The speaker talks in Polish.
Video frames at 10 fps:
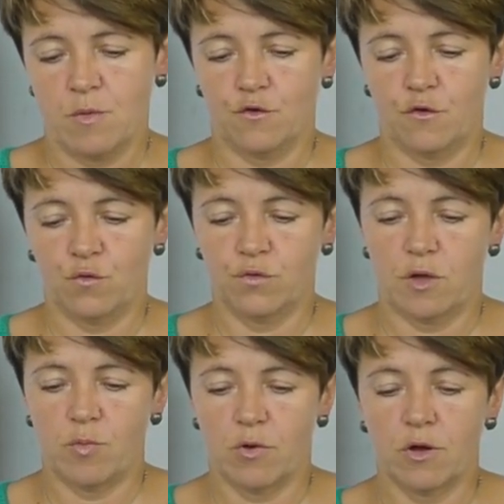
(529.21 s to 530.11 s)
Może
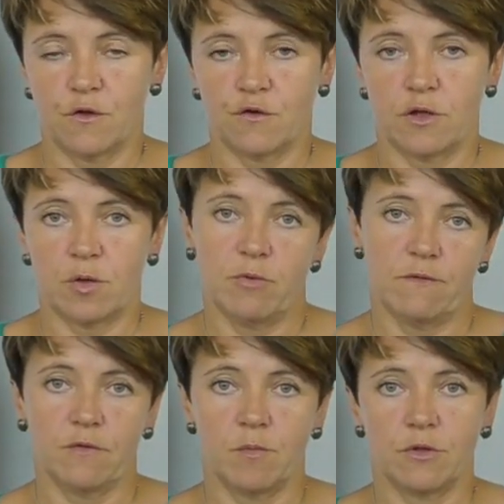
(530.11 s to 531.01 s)
tutaj pokażę
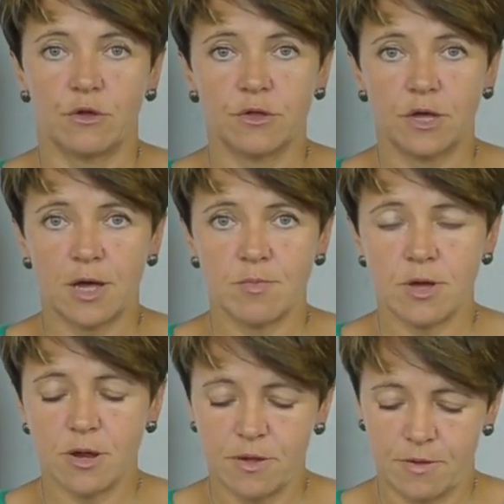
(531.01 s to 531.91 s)
najpierw sobie do tej kamery.